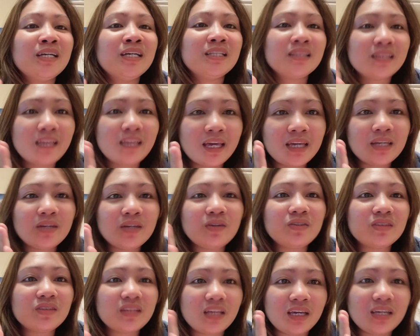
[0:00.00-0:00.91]
Thank you,
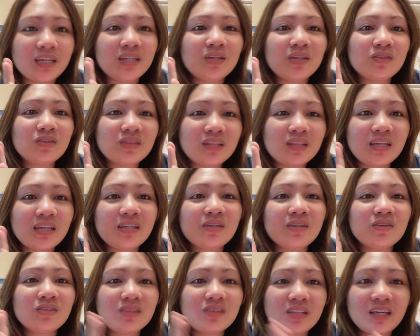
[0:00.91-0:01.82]
thank you, thank
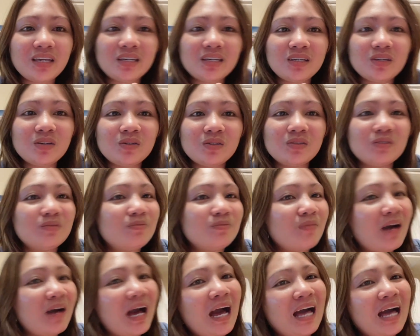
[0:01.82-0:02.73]
you, thank you.
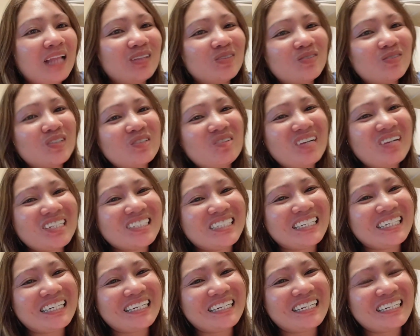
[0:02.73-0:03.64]
Mahalo for
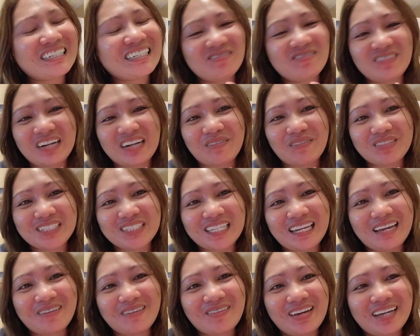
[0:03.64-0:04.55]
watching. Maraming
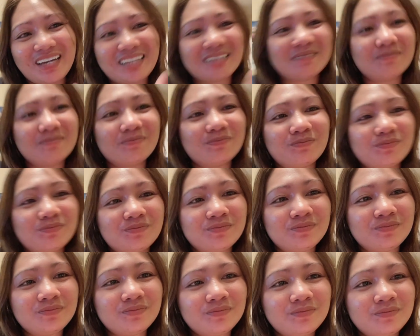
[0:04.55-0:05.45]
salamat. Kapag
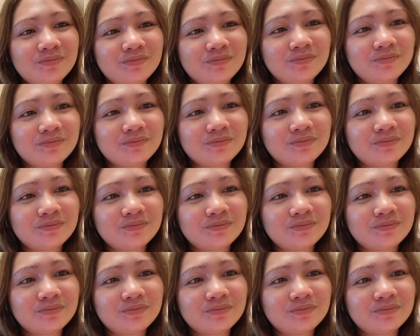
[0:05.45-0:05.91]
tanim ng